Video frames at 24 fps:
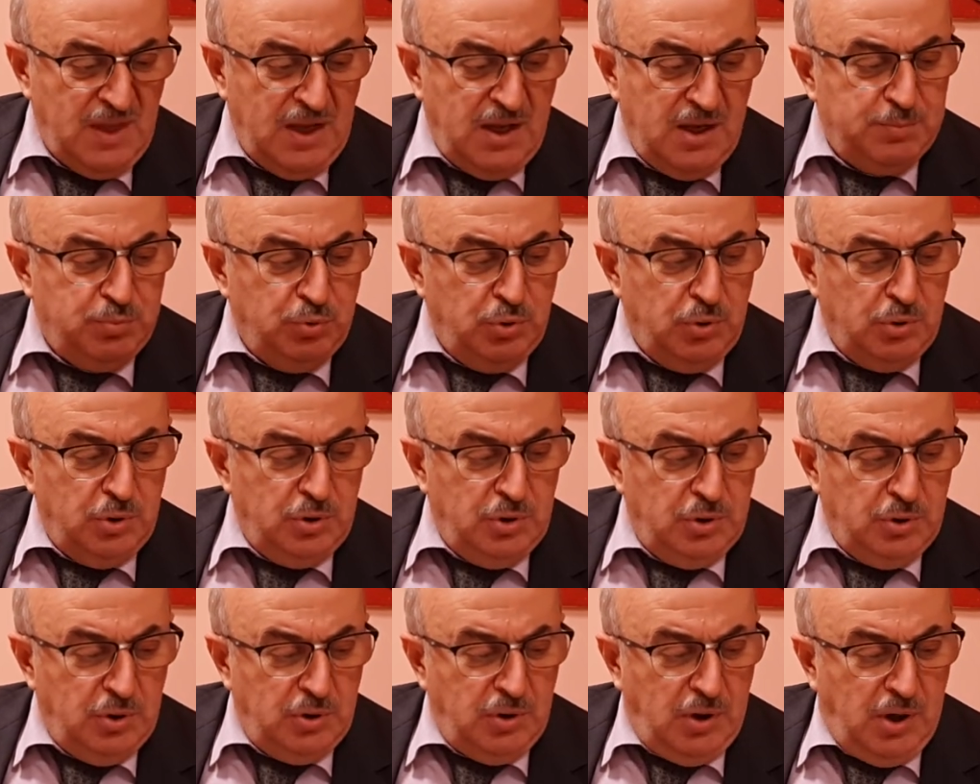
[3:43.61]

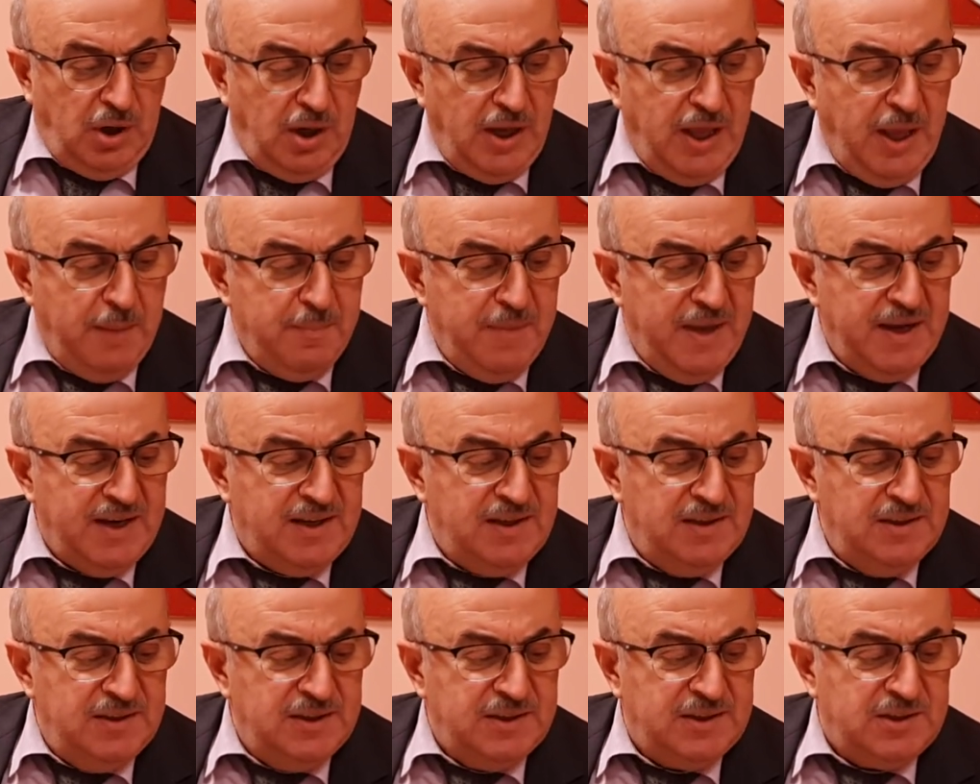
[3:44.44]
Sadece bu
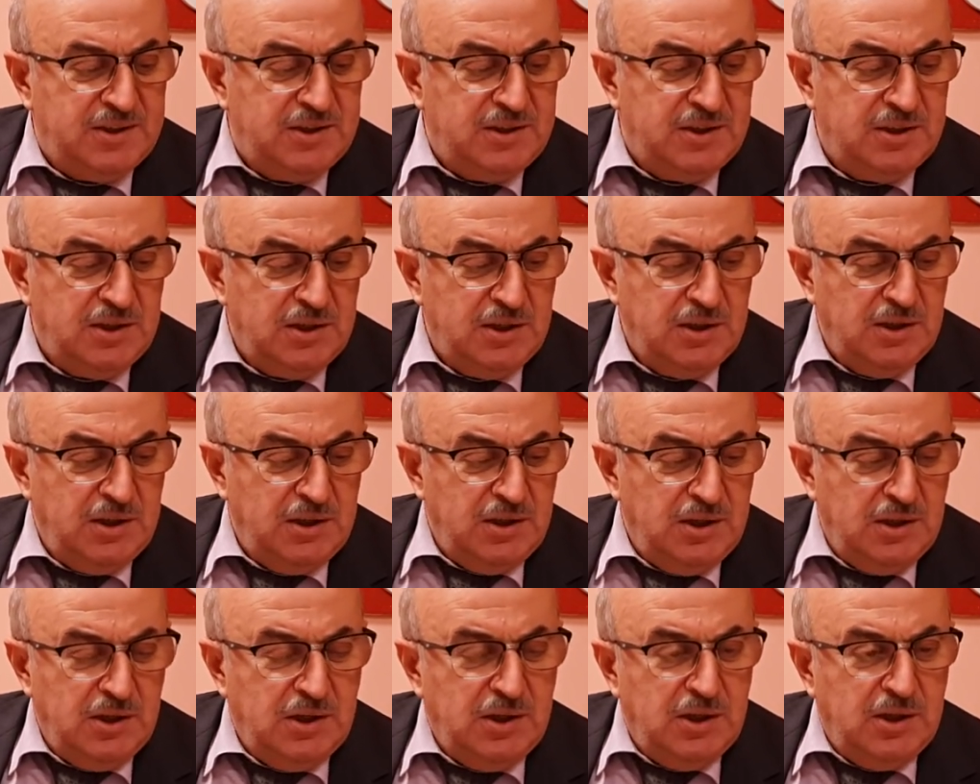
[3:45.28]
emeklilik
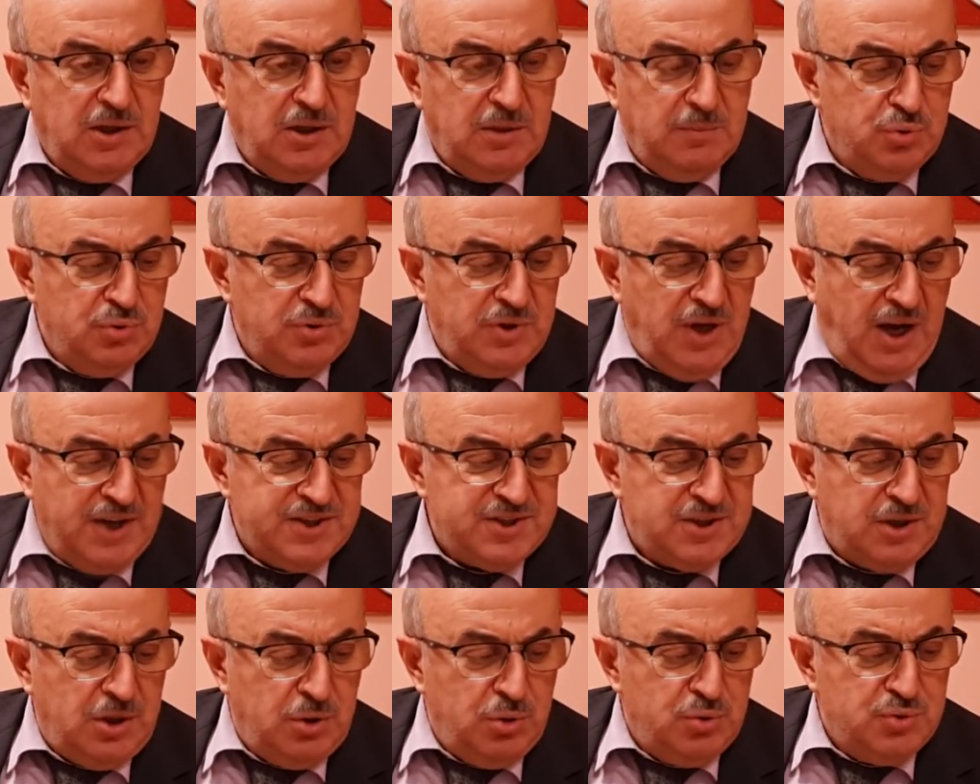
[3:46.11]

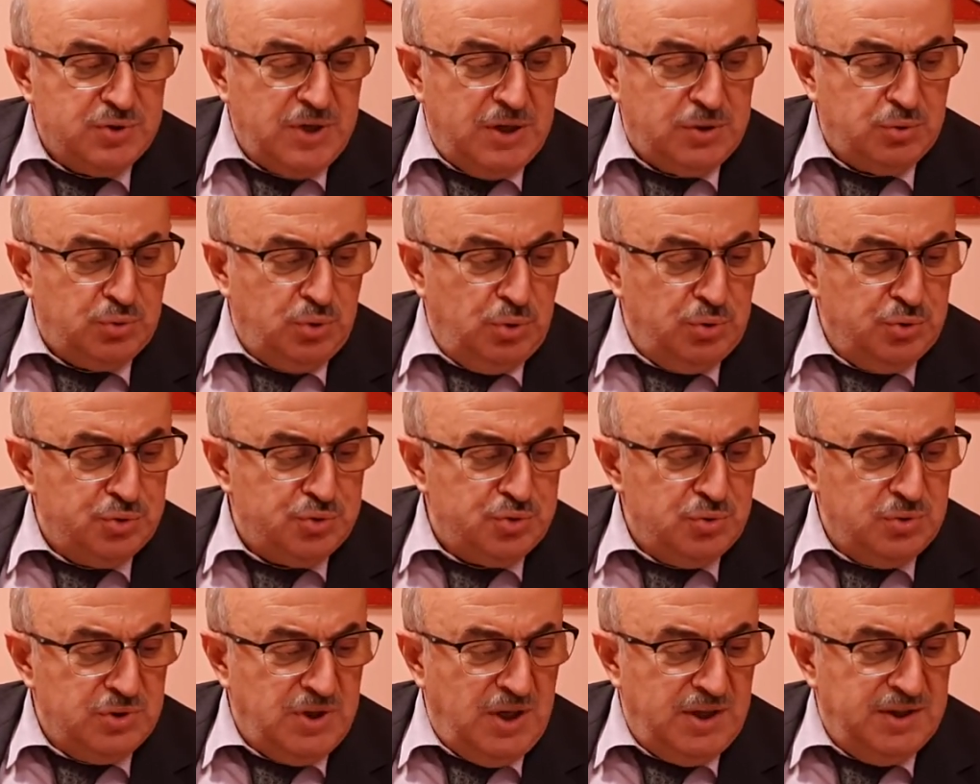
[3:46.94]
mevzusunda asgari
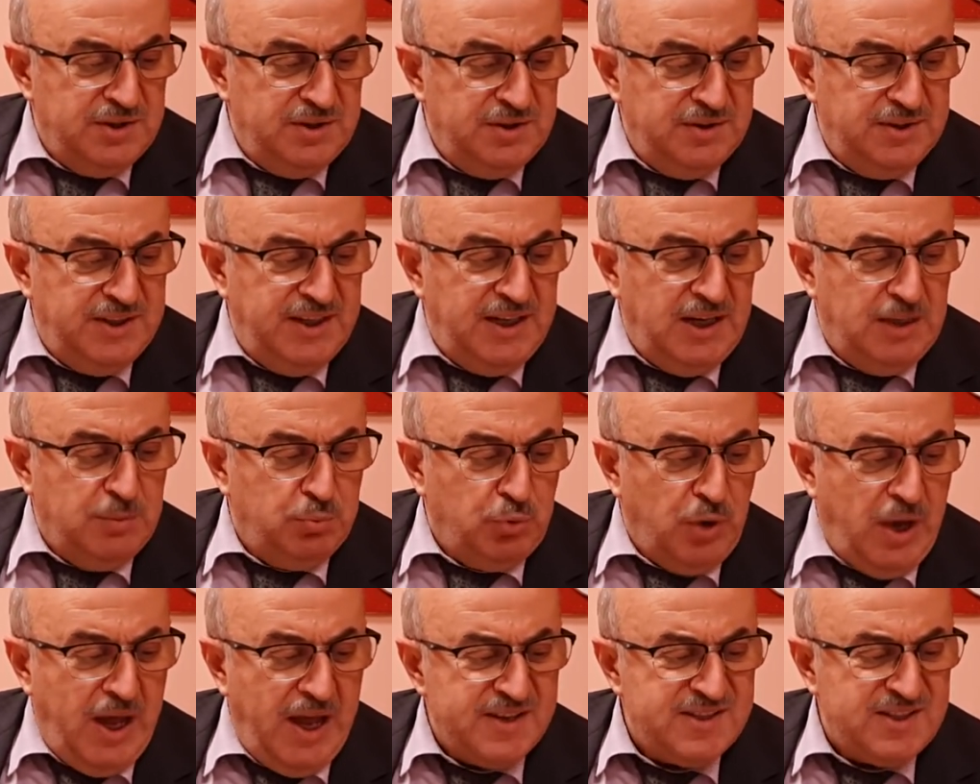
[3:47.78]
ücret konusunda
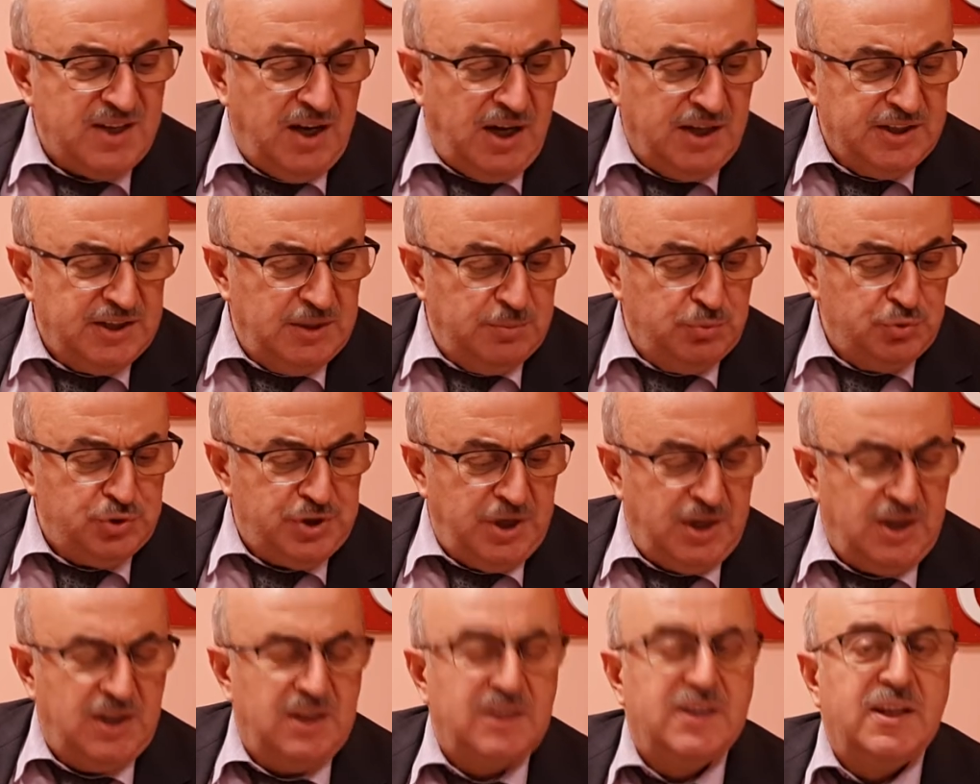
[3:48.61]
değil bu her
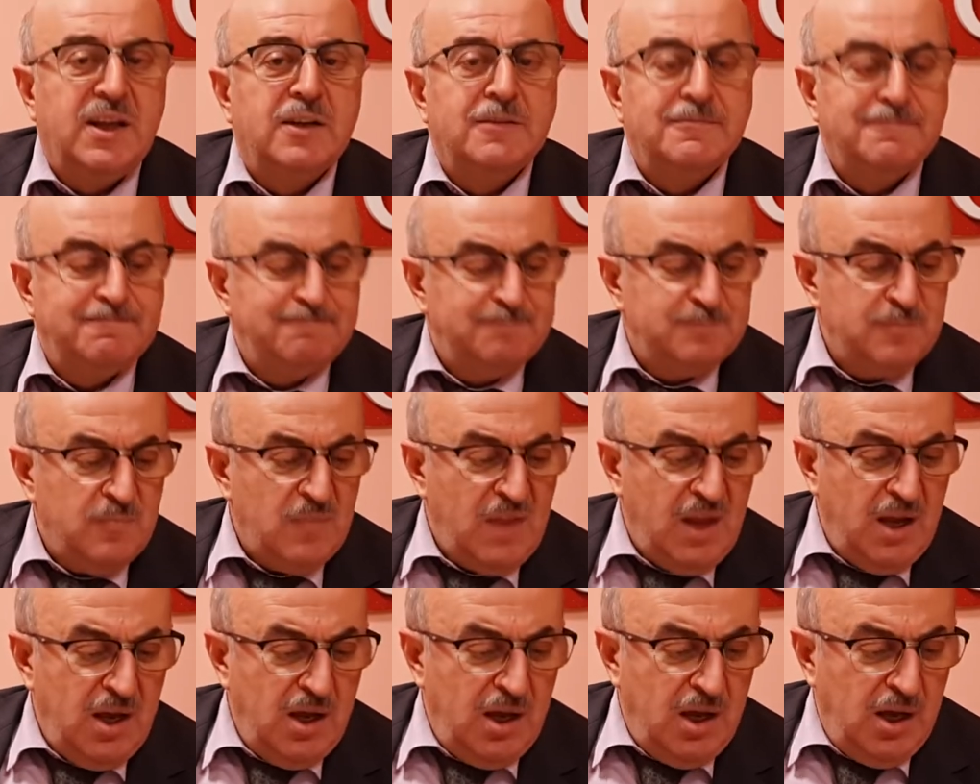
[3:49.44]
sahada bu şekilde.